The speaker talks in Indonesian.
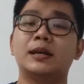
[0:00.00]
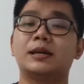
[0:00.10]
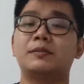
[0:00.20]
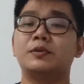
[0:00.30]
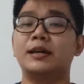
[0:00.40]

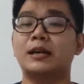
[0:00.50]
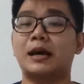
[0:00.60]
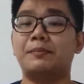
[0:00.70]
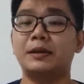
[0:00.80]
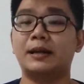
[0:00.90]
Kemudian
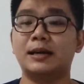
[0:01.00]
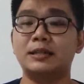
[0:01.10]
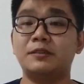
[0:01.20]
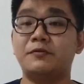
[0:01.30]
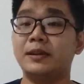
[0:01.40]

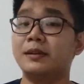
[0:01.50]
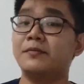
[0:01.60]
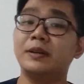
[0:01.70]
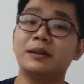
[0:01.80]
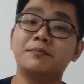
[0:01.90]
aplikasi
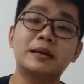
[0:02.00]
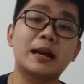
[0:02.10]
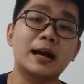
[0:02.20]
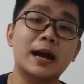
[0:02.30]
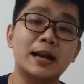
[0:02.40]
film-film
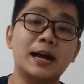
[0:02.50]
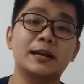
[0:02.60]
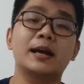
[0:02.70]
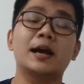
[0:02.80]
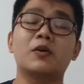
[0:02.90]

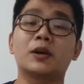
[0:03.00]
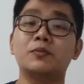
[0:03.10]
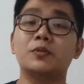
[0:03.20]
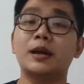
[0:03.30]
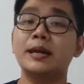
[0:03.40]
berlangganan ya,
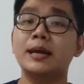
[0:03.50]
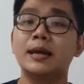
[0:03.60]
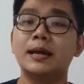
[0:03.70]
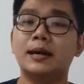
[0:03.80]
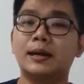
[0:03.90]
orang mulai
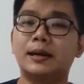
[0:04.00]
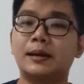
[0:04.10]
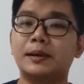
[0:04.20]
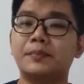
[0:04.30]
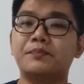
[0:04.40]

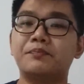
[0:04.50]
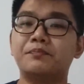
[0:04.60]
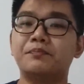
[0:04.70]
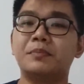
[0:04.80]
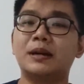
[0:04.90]
uh,
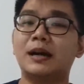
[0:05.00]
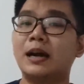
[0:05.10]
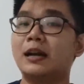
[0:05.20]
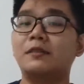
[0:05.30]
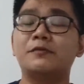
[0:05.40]

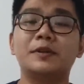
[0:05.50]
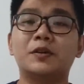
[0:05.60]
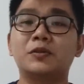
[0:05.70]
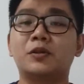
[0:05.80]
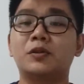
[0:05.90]
berlangganan
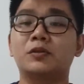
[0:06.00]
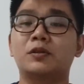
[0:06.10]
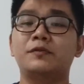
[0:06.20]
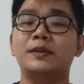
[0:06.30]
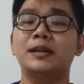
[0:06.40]

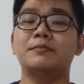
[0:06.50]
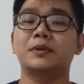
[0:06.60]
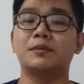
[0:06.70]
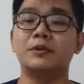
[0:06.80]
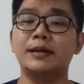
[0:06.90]
nonton-nonton
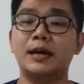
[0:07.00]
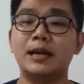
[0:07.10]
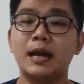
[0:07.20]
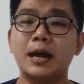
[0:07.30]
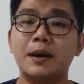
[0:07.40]
film,
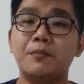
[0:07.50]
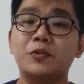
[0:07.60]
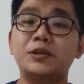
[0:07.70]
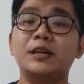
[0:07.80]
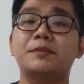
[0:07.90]
kemudian
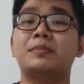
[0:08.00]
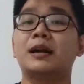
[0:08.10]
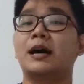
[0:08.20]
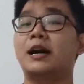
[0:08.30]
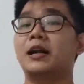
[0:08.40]
musik
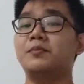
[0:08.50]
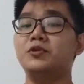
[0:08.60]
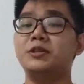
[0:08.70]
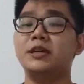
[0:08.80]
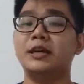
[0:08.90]
berlangganan
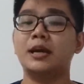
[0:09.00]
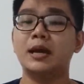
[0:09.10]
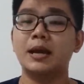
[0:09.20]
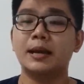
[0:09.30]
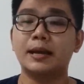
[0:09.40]
musik,
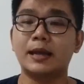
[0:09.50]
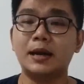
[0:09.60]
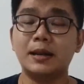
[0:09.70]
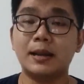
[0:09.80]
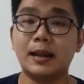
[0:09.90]

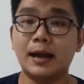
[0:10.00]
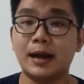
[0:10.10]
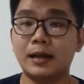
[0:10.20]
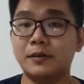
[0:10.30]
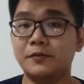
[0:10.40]
ya,
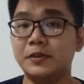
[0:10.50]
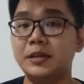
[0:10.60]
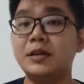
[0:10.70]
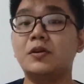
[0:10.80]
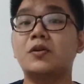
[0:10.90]
langganan
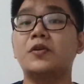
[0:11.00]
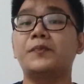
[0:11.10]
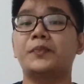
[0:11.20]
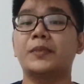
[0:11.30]
video,